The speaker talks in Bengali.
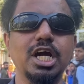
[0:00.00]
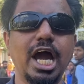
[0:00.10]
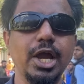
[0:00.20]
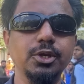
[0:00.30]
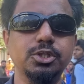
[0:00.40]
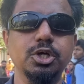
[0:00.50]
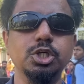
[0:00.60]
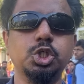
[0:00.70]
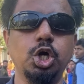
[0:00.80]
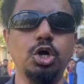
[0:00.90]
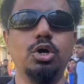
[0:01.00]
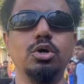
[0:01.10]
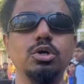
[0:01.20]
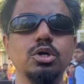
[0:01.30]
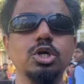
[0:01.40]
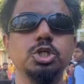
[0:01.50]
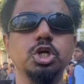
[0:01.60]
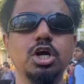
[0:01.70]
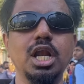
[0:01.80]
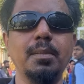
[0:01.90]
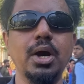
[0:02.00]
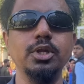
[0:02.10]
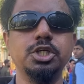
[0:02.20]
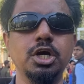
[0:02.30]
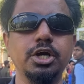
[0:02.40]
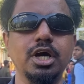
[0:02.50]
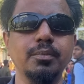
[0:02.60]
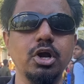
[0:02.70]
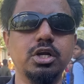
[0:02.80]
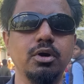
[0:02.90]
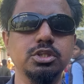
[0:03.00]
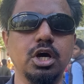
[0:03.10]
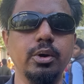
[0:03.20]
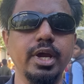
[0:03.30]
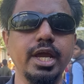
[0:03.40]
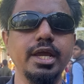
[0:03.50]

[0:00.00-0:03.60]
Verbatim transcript: আয়োজিত সহ সকল মানুষের সংগঠন আমরা ঐক্যবদ্ধ হবে